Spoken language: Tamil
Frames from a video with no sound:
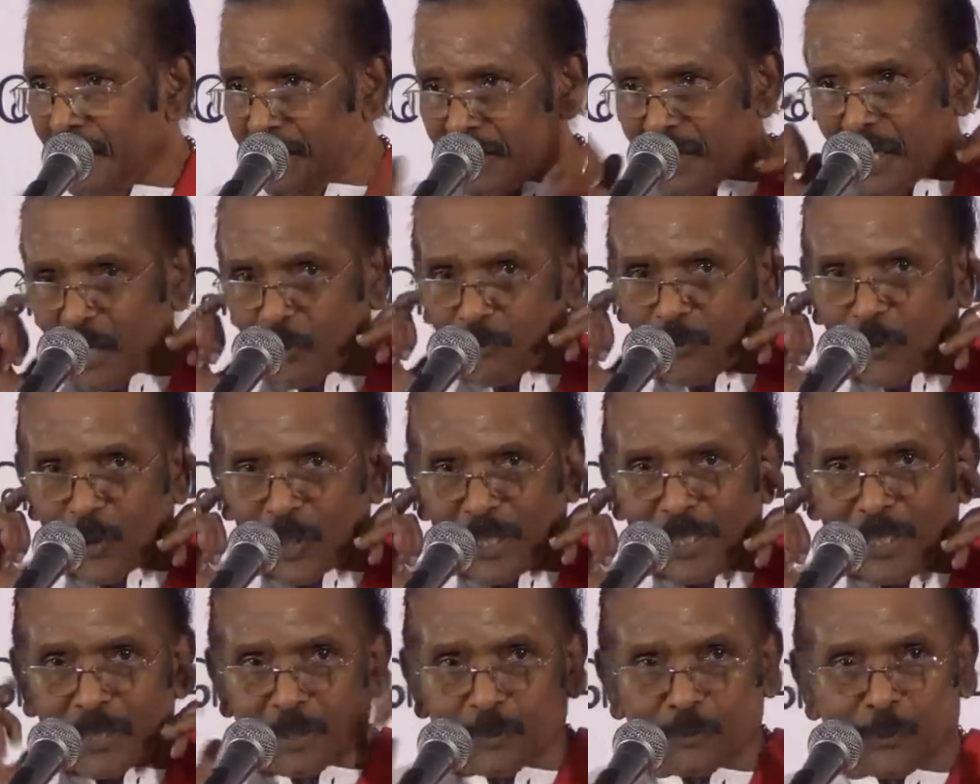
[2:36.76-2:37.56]

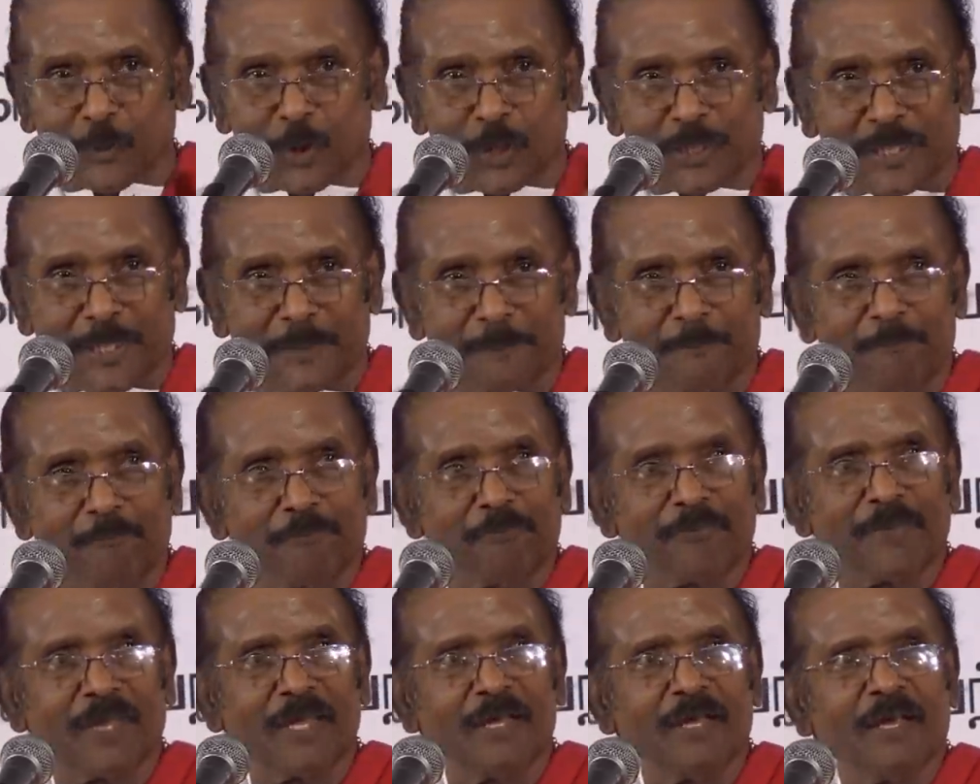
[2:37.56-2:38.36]
இயர்ஃபோன் எடுத்து போட்டேன்
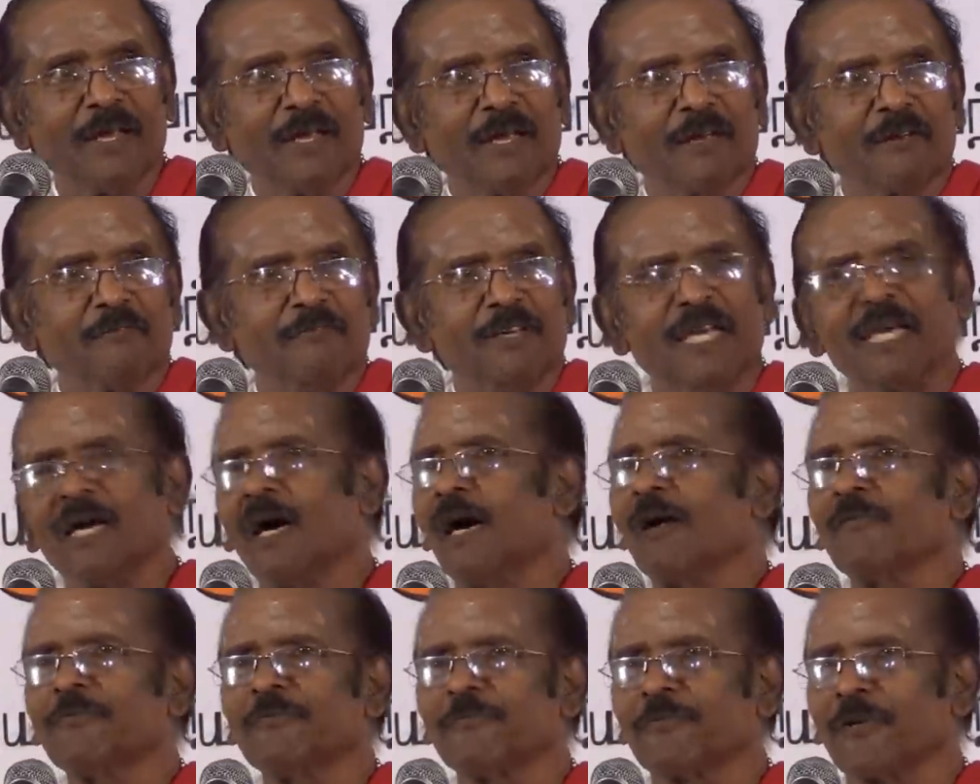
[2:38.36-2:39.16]
வி
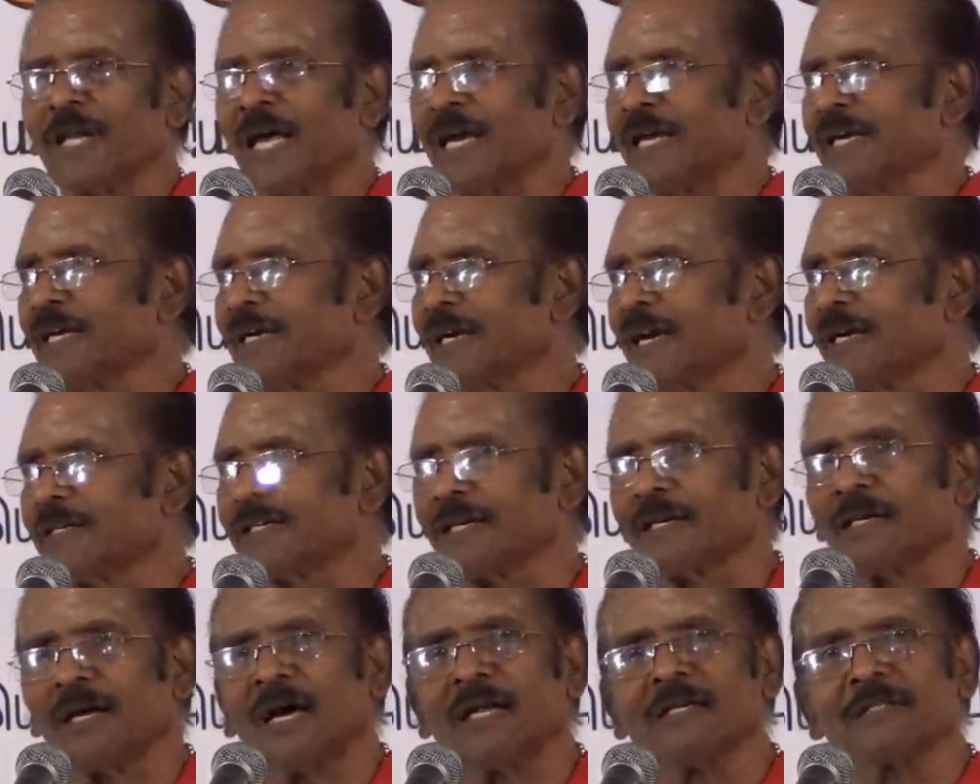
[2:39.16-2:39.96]
ஆர் ஃப்ளைங்
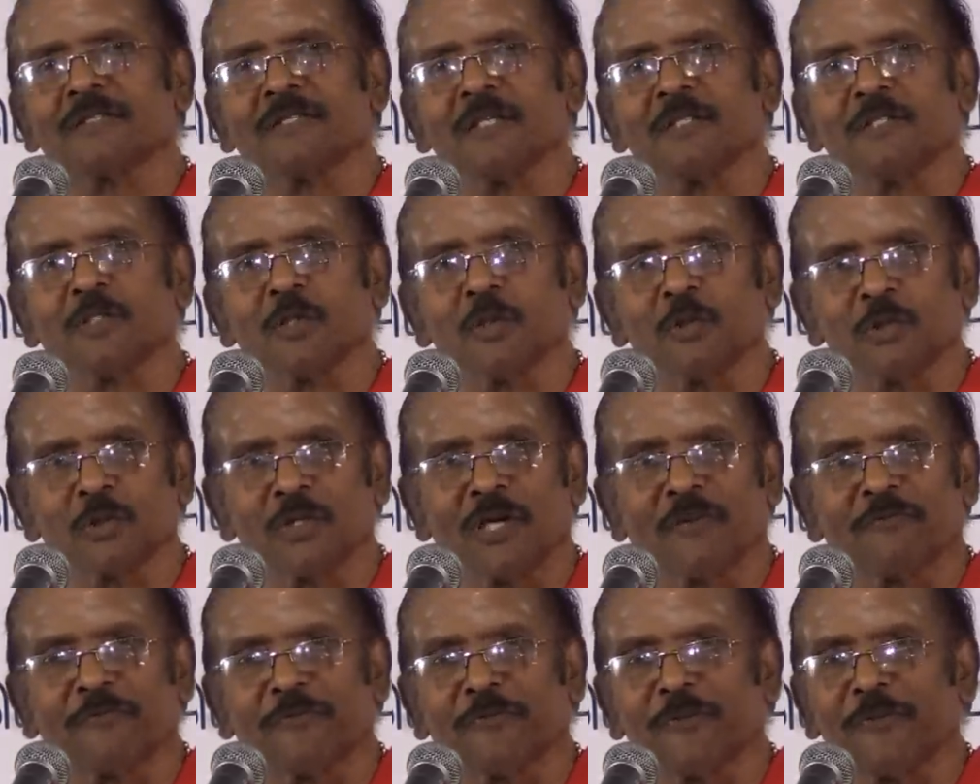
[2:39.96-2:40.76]
அட் அன்
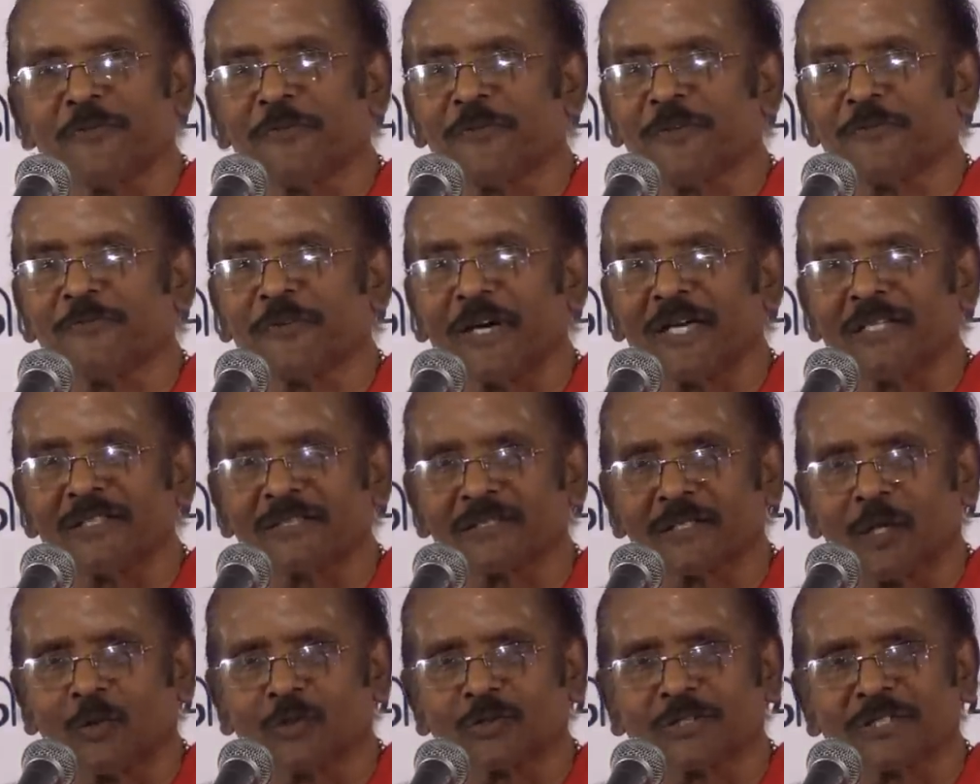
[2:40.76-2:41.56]
ஆல்டிடியூட் ஆஃப் ஃபிஃப்டி ஃபைவ்
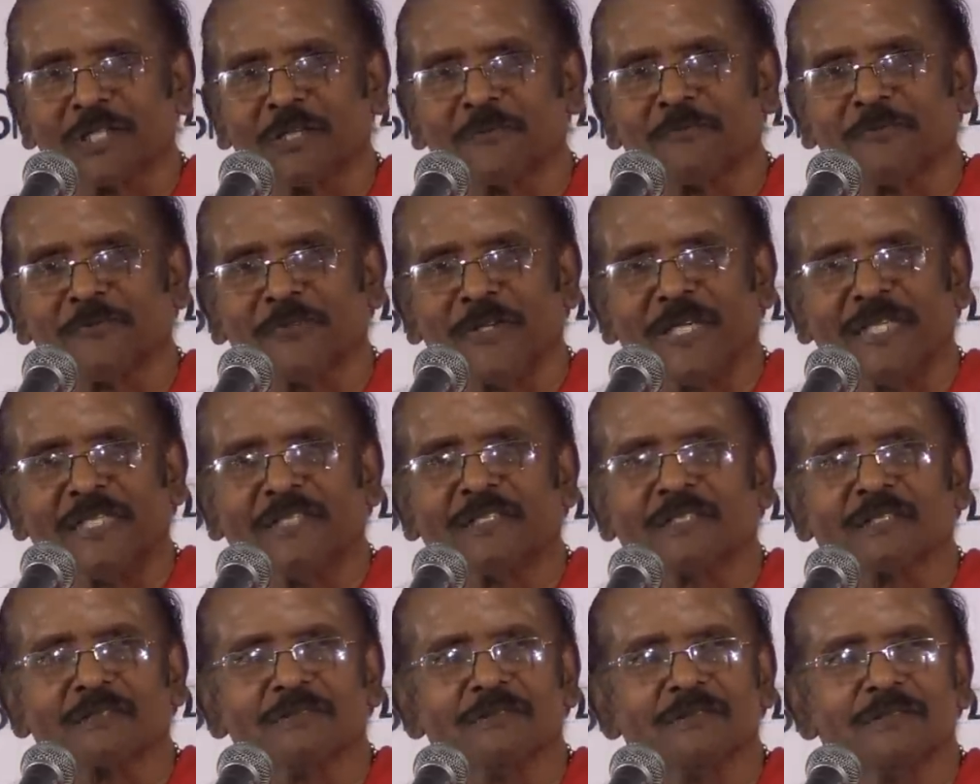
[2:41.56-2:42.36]
தௌசண்ட்
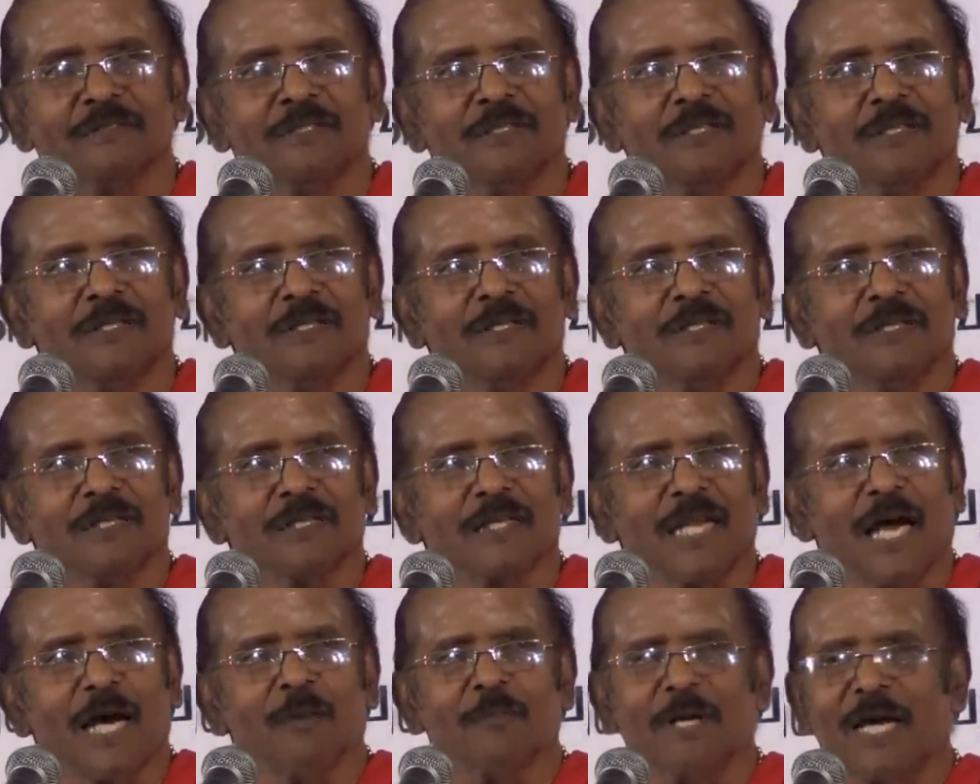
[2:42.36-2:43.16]
ஃபீட்
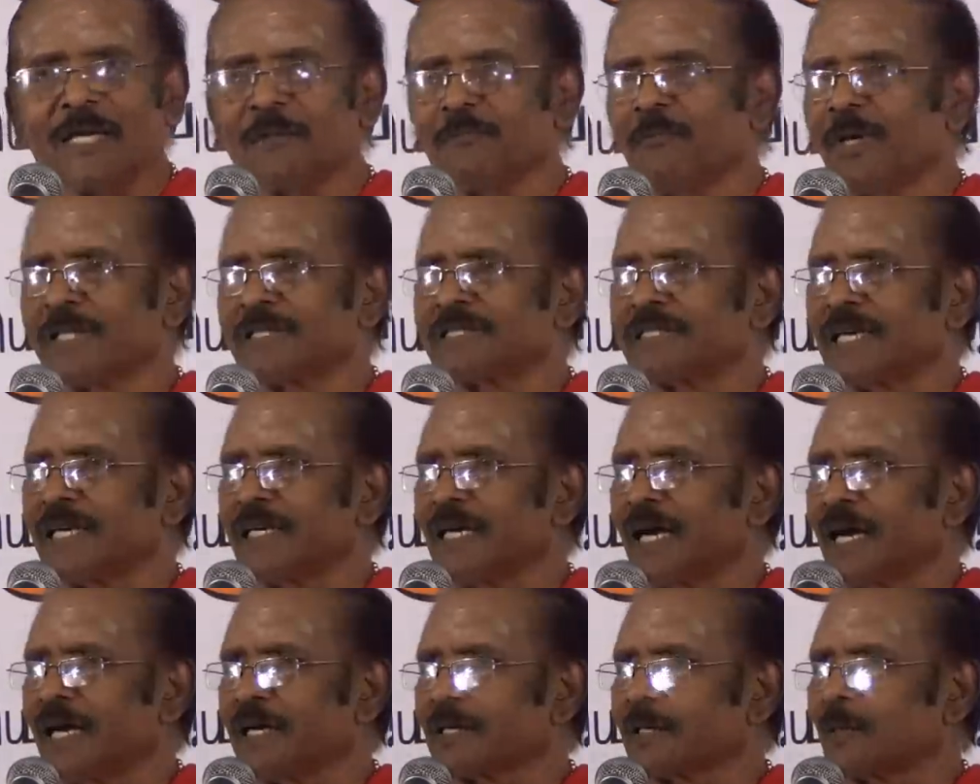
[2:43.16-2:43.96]
நாம்
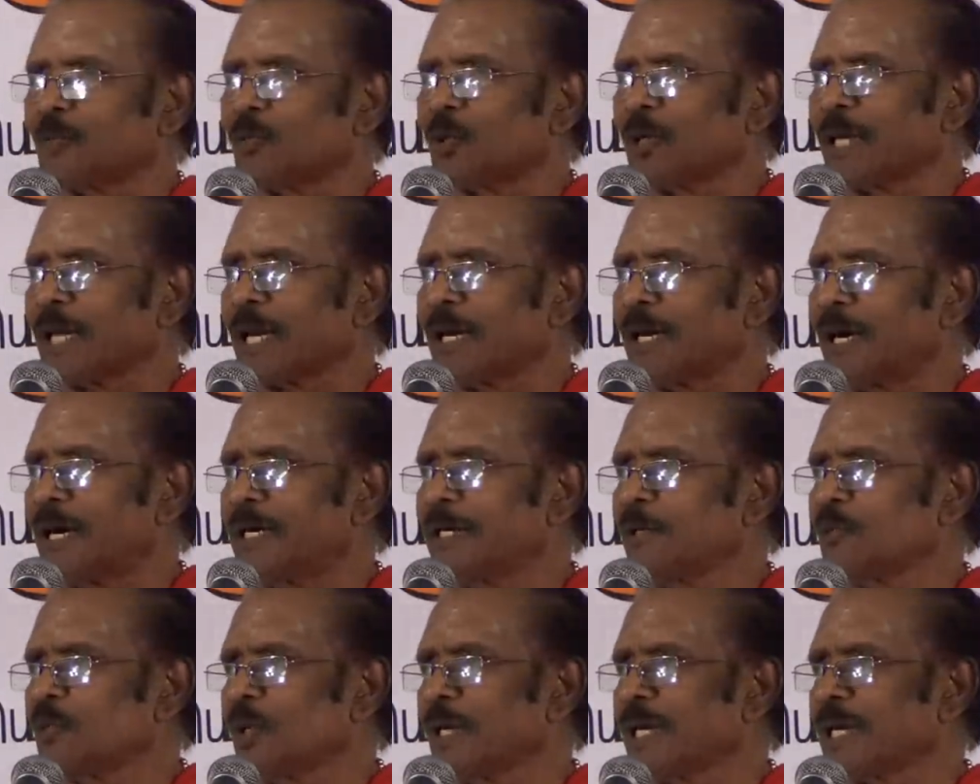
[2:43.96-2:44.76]
ஐம்பத்தையாயிரம் உயர
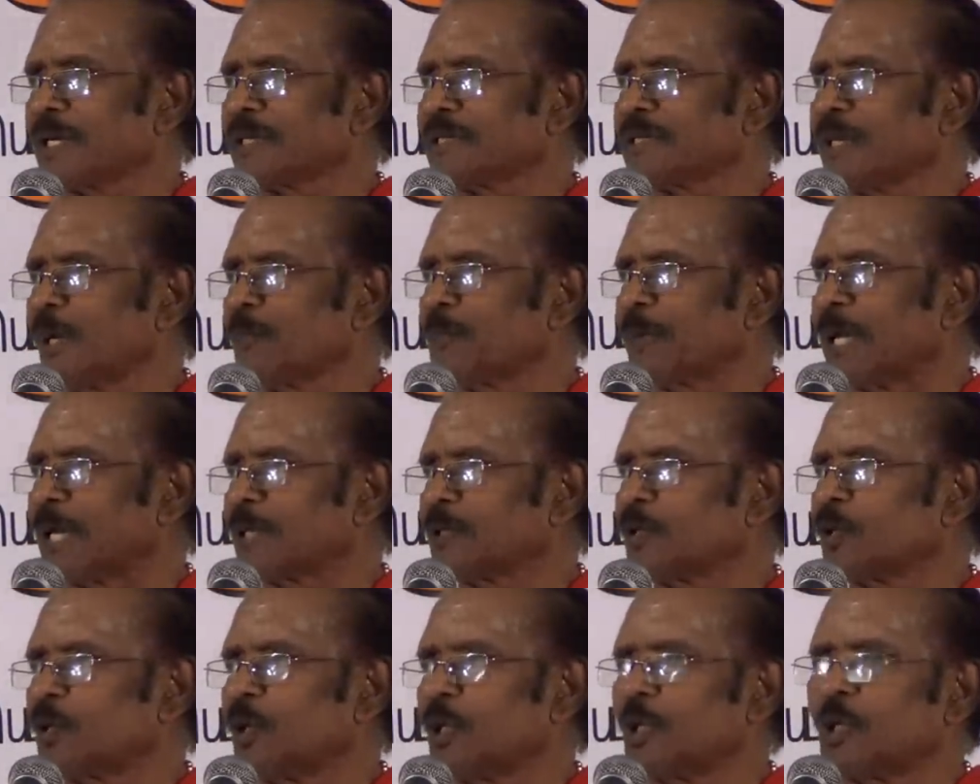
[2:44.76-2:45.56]
அடி உயரத்தில்
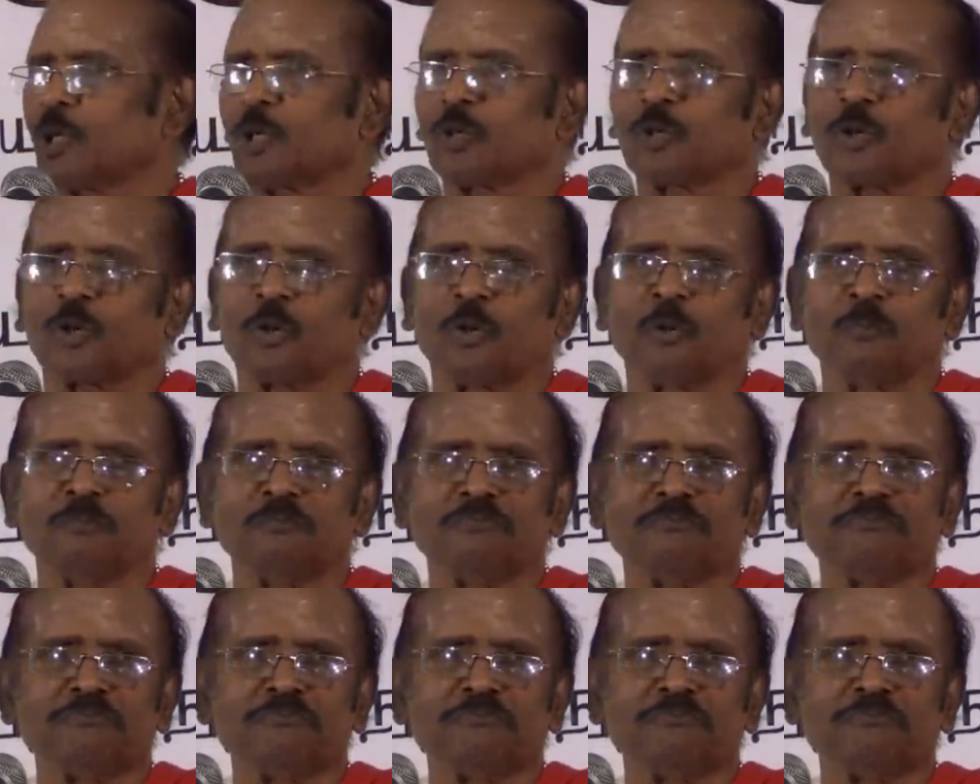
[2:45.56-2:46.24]
பறந்து கொண்டிருக்கிறோம்